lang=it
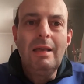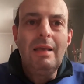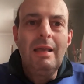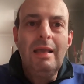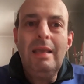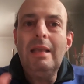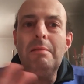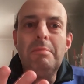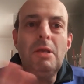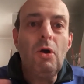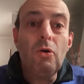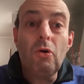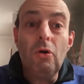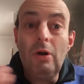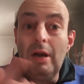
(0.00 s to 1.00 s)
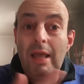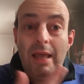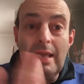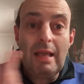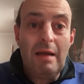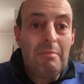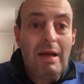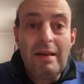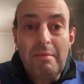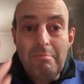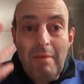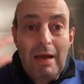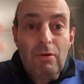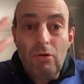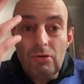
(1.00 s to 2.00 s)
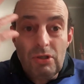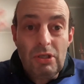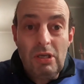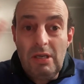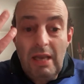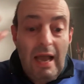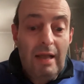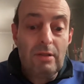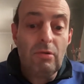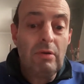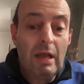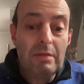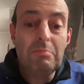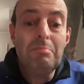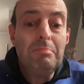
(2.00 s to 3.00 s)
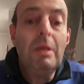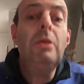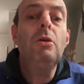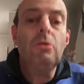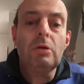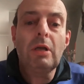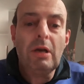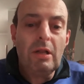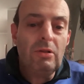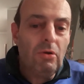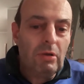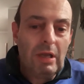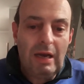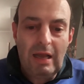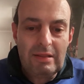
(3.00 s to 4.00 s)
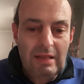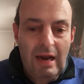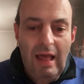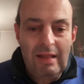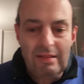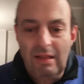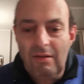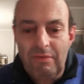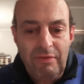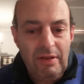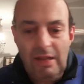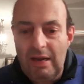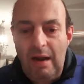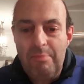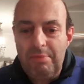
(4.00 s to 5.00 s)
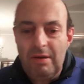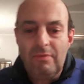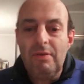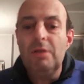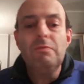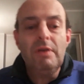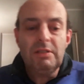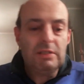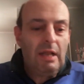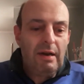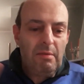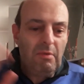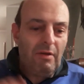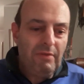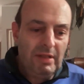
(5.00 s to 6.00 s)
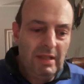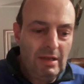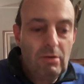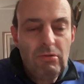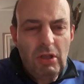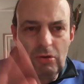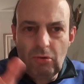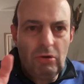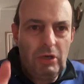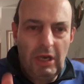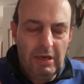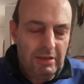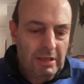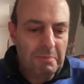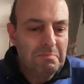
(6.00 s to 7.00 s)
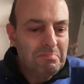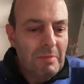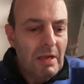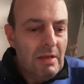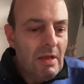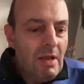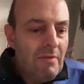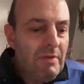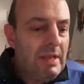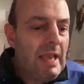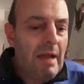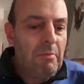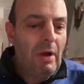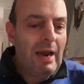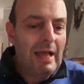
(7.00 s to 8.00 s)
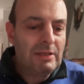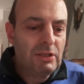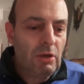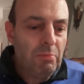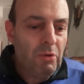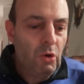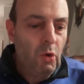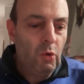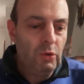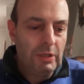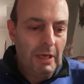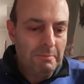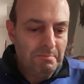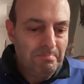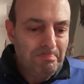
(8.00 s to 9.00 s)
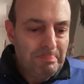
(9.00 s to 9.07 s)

Il mio collega mi ha consigliato una... Io credo che l'Atalanta finirà per vincere, staremo a vedere, non dico niente. Veniamo a Lazio-Bologna.